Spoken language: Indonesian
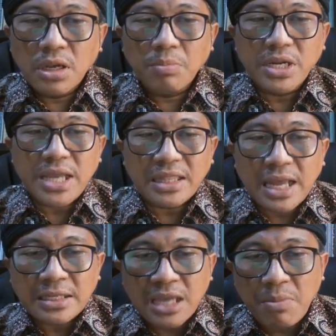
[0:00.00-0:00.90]
Melihat
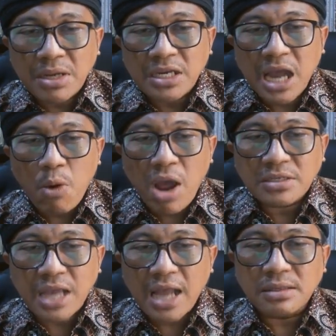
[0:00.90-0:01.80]
ancaman di
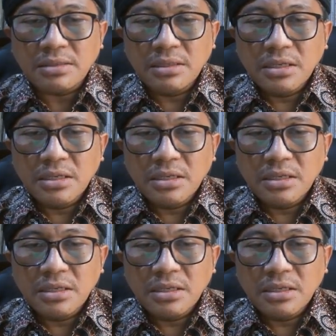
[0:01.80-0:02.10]
kawasan,